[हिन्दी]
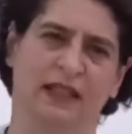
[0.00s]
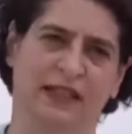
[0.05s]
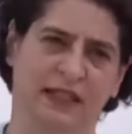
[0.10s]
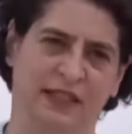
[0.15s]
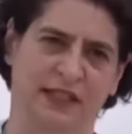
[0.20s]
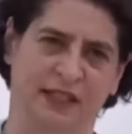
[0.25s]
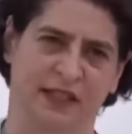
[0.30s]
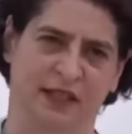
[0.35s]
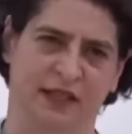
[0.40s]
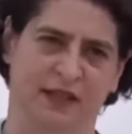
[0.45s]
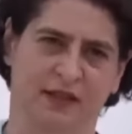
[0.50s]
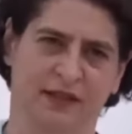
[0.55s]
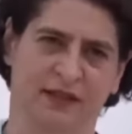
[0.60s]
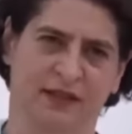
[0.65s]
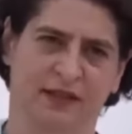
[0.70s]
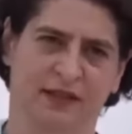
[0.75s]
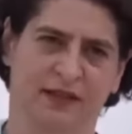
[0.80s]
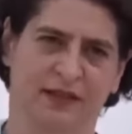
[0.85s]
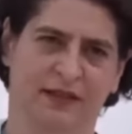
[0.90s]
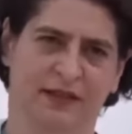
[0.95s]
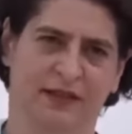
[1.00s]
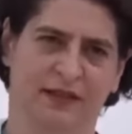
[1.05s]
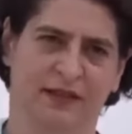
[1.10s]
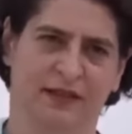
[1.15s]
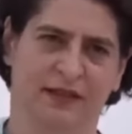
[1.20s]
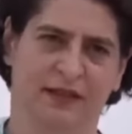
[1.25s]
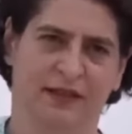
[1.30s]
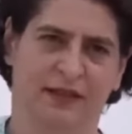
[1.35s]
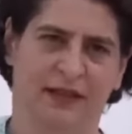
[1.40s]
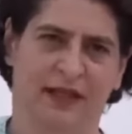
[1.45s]

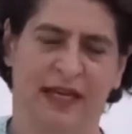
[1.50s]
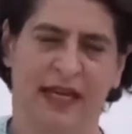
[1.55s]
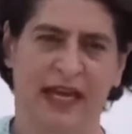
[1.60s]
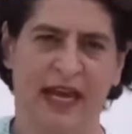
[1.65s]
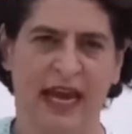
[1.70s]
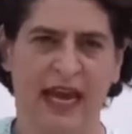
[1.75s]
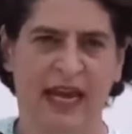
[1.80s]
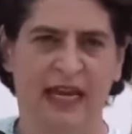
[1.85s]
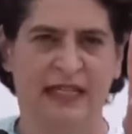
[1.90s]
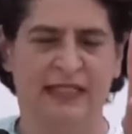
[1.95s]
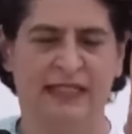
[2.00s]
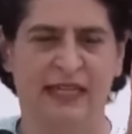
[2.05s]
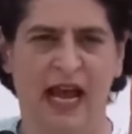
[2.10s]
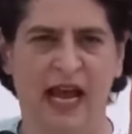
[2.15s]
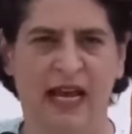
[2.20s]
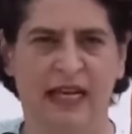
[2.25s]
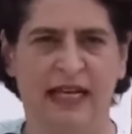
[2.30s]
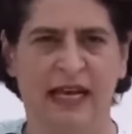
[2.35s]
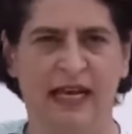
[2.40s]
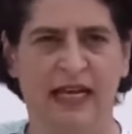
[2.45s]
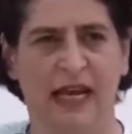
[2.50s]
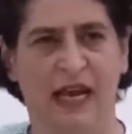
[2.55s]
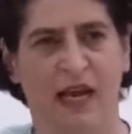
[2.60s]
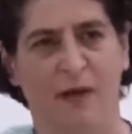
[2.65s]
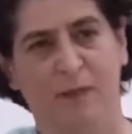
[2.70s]
दीजिए एक साल के लिए